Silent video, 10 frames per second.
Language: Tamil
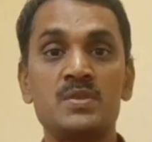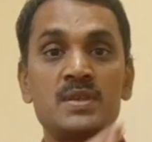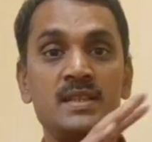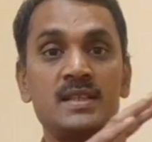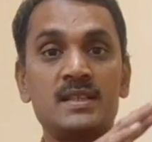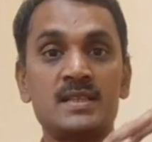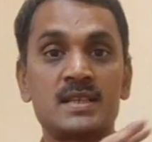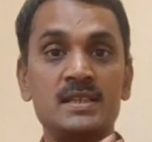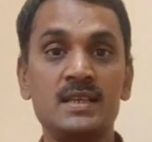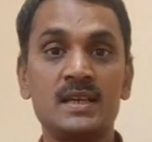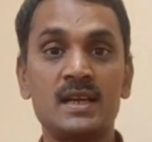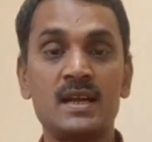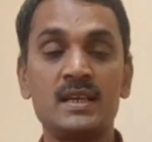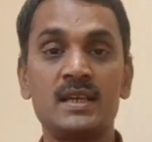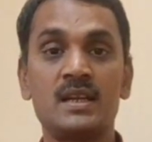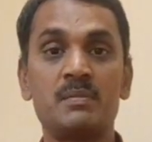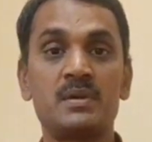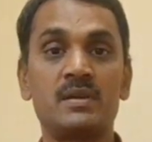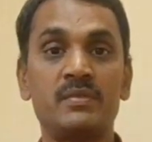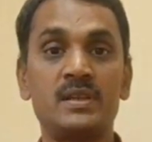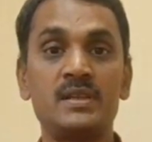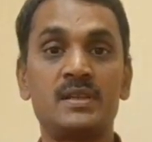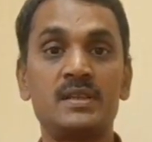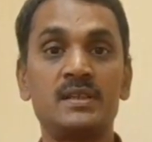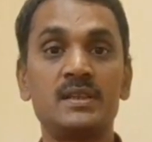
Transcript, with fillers: ஸோ இந்தந்த சலுகைகள்லாம் நீங்கள் என்ன பண்ணணும் விட்டுட்டு